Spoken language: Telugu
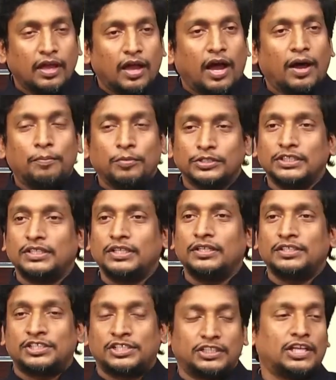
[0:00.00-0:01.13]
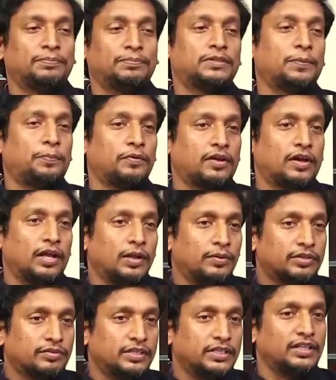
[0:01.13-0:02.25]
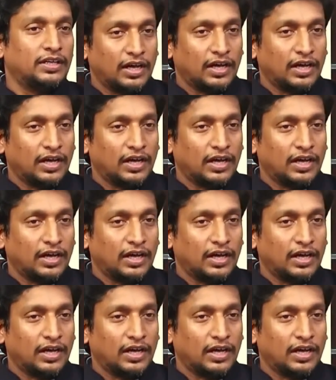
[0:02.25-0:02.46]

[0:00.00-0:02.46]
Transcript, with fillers: ఆ మొదటి శతాబ్దపు కాలమైనటువంటి